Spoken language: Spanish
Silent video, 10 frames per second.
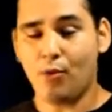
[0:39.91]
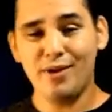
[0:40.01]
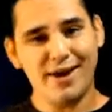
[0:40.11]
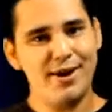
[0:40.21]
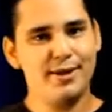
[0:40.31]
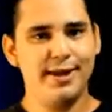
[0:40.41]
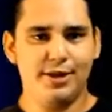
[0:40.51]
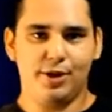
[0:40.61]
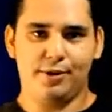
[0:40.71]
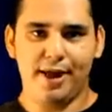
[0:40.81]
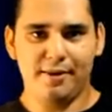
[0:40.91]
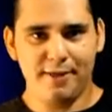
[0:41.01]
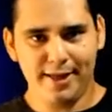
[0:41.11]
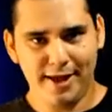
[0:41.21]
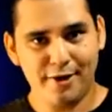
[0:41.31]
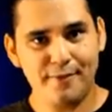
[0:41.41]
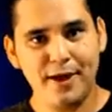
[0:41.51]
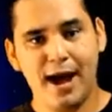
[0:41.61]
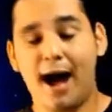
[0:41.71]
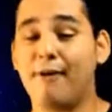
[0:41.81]
Una vez dentro del video
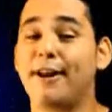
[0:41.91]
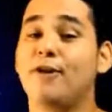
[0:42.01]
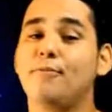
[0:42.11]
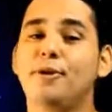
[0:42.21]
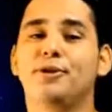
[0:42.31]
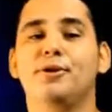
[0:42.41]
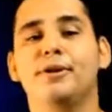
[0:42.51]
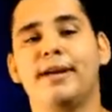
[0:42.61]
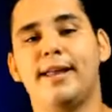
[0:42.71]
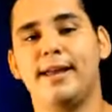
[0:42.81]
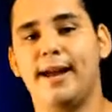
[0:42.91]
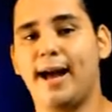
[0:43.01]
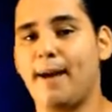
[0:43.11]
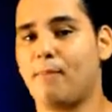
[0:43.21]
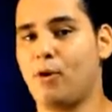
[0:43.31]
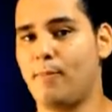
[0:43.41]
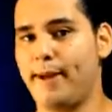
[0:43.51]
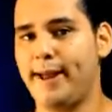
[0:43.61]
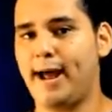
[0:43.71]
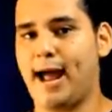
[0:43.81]
habrá un botón que diga
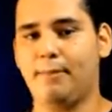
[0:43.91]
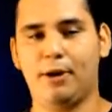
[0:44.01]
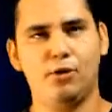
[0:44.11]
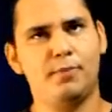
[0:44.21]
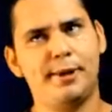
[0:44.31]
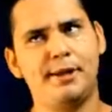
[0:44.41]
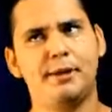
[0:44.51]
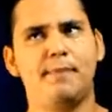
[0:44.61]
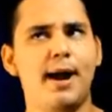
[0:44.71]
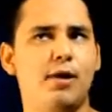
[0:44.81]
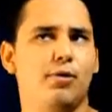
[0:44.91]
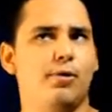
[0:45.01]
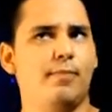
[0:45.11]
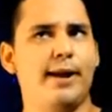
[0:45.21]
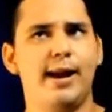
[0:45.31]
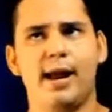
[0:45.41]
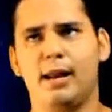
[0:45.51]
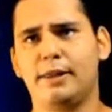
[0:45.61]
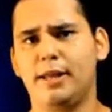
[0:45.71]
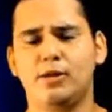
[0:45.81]
volver al menú principal o volver
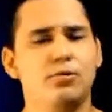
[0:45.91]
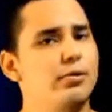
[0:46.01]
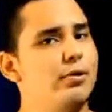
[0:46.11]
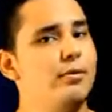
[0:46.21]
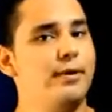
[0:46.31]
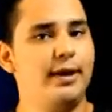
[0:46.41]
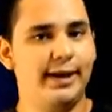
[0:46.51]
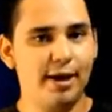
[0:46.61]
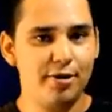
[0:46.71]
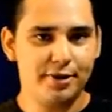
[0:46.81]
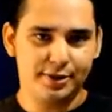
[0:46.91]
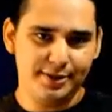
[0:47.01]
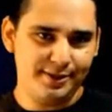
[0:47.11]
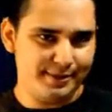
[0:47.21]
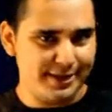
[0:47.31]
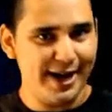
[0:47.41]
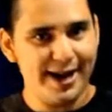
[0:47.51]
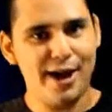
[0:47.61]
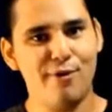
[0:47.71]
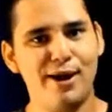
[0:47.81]
al título que los
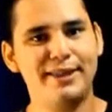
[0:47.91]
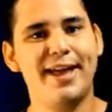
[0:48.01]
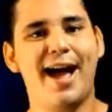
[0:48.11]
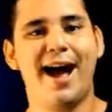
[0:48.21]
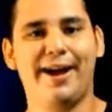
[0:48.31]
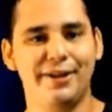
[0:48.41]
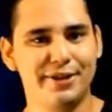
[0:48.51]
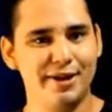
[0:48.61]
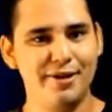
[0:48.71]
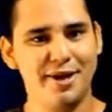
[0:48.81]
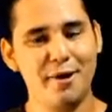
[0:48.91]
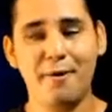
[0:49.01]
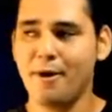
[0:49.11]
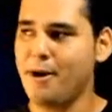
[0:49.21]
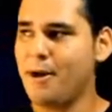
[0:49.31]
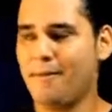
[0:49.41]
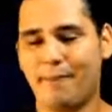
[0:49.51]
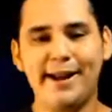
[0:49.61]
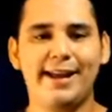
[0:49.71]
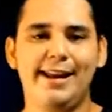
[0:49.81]
traerá de vuelta a este video
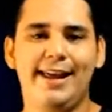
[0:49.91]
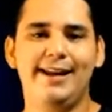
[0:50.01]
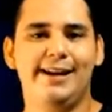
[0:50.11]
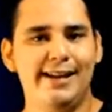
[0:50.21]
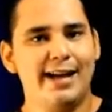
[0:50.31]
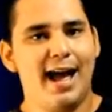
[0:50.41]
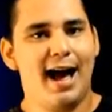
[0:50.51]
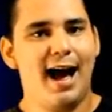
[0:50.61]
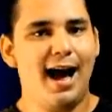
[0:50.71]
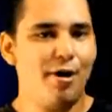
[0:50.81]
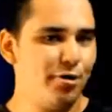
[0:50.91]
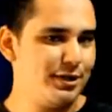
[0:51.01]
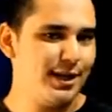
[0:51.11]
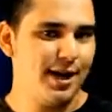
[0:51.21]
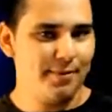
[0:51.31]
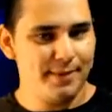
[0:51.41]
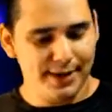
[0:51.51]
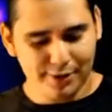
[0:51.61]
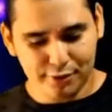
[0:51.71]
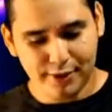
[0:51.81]
para que le den clic a otra
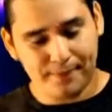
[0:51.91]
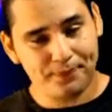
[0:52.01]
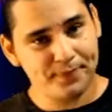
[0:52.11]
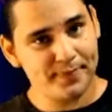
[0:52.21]
miniatura.